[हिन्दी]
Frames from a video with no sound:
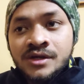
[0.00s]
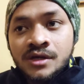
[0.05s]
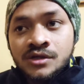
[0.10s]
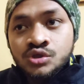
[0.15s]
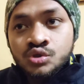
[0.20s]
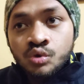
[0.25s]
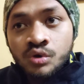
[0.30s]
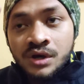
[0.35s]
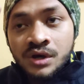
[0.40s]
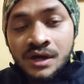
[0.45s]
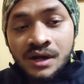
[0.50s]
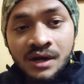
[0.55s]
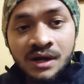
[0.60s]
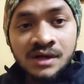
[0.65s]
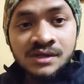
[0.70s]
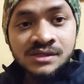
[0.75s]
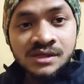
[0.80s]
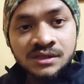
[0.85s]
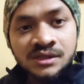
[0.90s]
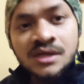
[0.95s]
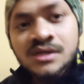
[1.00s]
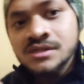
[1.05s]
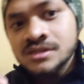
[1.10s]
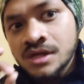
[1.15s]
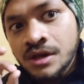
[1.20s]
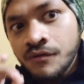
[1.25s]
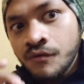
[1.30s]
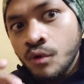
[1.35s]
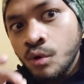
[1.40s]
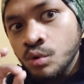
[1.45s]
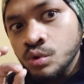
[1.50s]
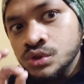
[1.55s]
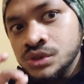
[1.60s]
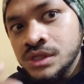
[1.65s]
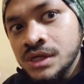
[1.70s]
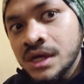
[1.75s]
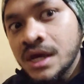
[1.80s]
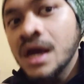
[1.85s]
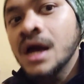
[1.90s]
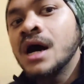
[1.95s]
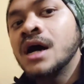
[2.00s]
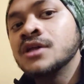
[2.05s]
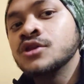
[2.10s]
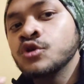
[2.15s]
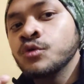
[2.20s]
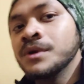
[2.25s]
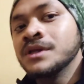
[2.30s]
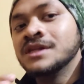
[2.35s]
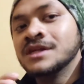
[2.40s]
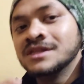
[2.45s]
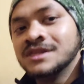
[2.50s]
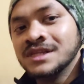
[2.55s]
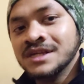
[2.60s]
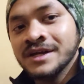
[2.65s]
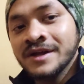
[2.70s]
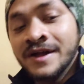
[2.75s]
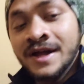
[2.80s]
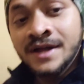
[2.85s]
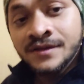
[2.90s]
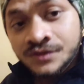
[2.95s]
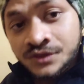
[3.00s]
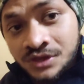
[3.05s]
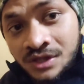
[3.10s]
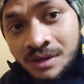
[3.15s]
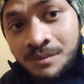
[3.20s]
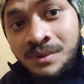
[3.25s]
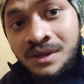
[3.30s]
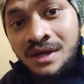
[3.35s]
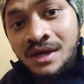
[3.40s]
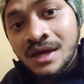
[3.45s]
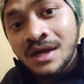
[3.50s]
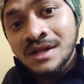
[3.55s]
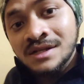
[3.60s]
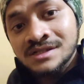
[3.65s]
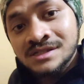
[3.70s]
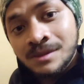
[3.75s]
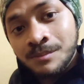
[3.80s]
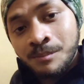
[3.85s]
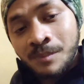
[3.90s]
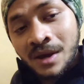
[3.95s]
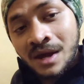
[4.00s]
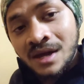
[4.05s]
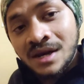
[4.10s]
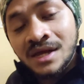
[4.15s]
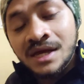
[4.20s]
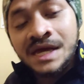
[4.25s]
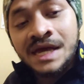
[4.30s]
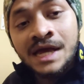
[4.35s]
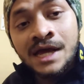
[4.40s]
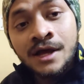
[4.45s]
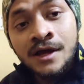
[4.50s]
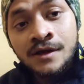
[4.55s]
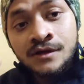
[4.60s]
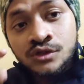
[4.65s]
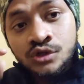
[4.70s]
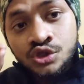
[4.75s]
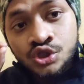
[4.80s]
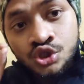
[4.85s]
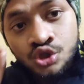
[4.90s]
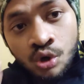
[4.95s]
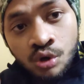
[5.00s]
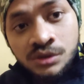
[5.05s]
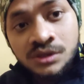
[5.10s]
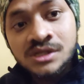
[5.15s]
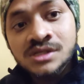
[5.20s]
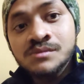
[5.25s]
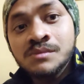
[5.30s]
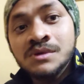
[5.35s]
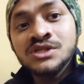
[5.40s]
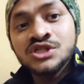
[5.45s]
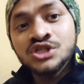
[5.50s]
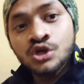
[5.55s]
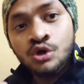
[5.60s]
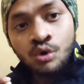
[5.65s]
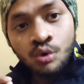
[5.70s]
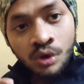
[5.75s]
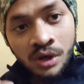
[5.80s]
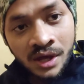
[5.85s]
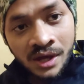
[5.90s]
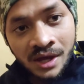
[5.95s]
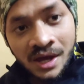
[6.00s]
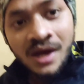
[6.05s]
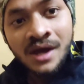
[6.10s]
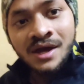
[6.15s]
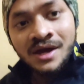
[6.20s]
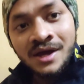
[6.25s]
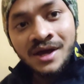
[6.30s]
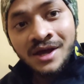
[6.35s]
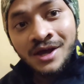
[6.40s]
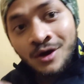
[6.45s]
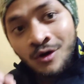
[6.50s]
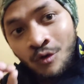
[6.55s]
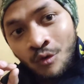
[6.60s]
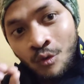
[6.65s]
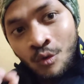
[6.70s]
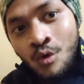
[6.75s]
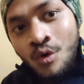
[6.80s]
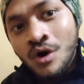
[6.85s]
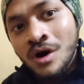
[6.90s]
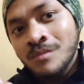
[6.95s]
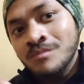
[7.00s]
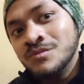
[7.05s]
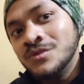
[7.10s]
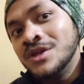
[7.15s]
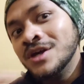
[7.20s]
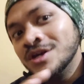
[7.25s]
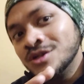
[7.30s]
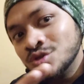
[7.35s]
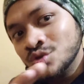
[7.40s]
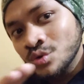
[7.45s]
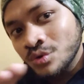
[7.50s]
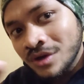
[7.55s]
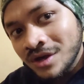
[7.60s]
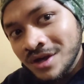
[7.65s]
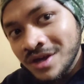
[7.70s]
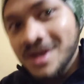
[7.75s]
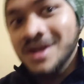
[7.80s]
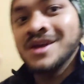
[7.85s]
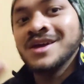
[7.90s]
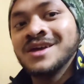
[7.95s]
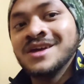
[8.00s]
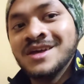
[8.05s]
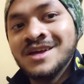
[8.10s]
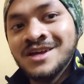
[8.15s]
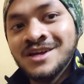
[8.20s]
या जो केयर कर सकता है सिर्फ उसी के हाथों में देते हैं तभी इनसे पहले जो चौंतीस बच्चे हुए हैं वो हम दे चुके हैं